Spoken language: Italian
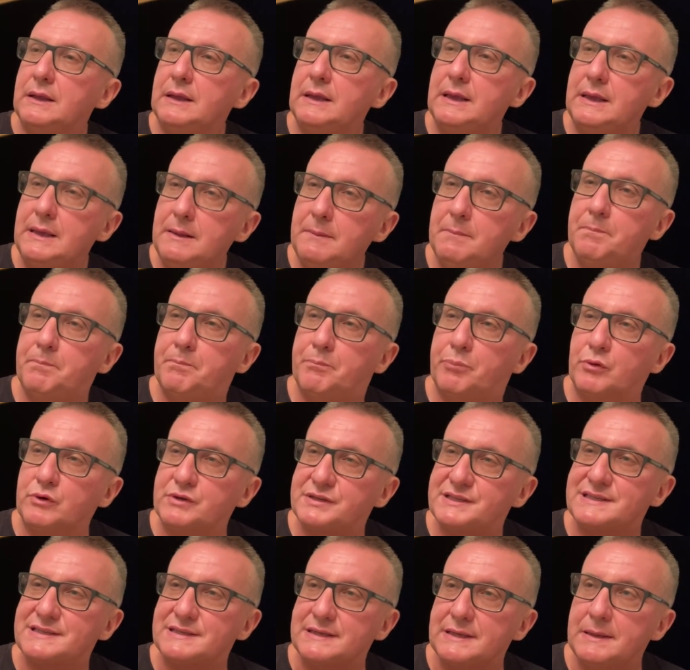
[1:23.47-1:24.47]

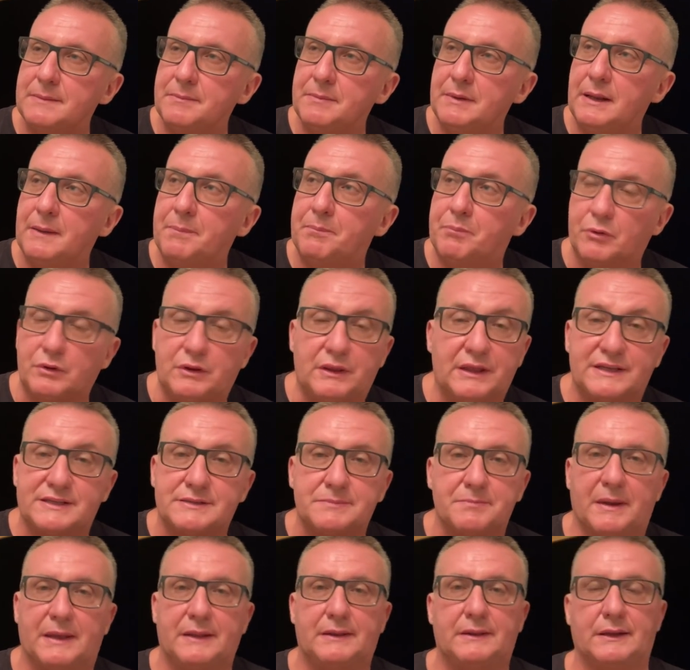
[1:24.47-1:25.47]
impossibile poter
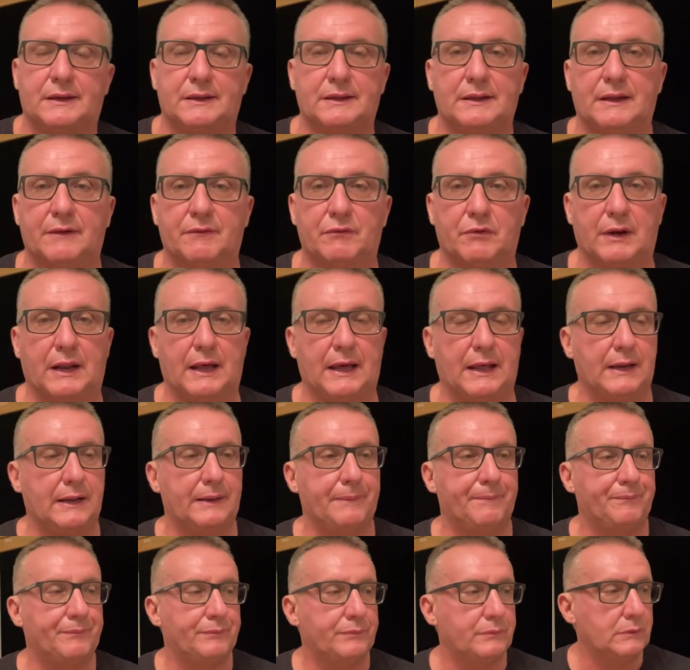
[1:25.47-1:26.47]
smettere di
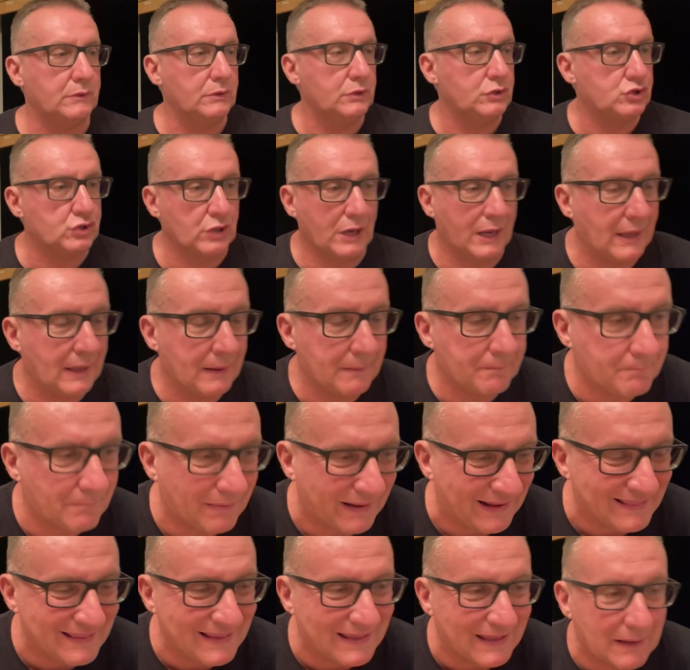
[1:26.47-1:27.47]
lavorare cioè
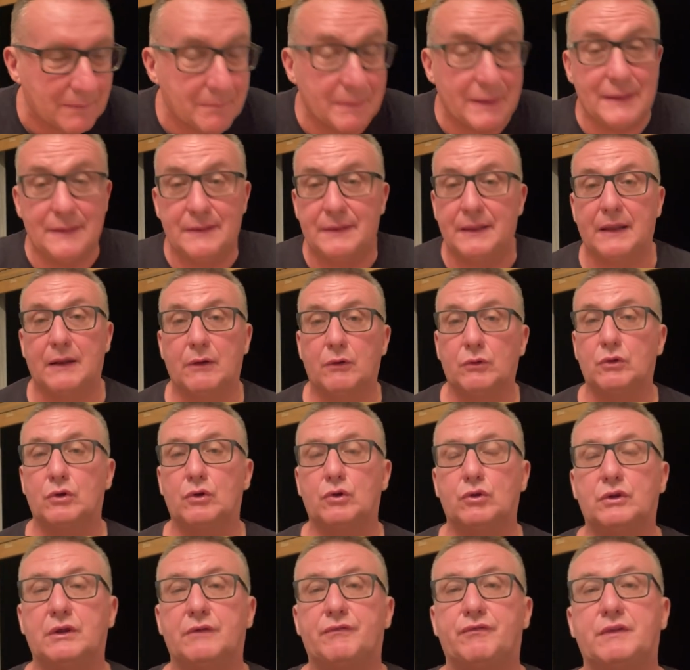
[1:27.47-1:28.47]
praticamente lo,
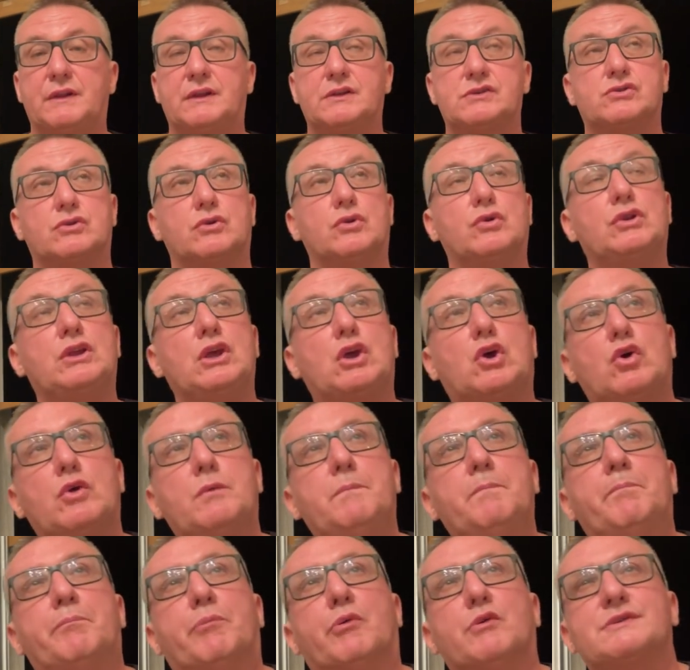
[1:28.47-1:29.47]
lo definisco, non dico
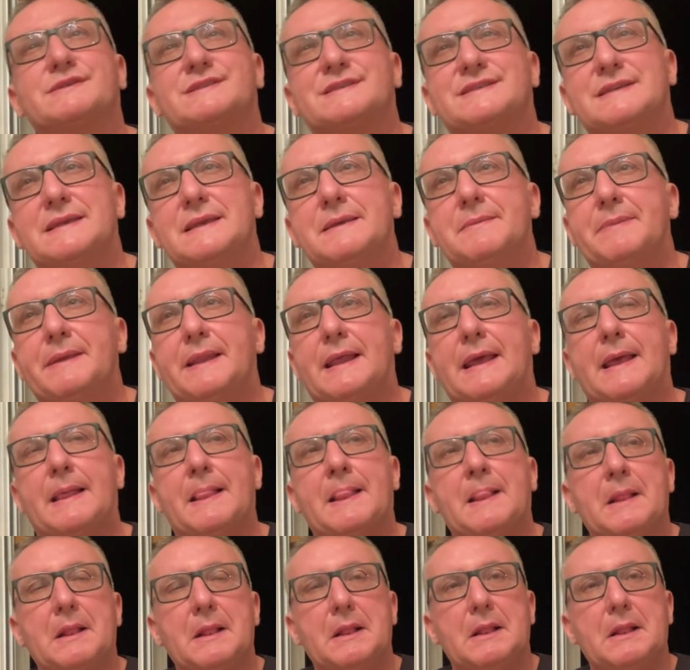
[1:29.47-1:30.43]
impossibile,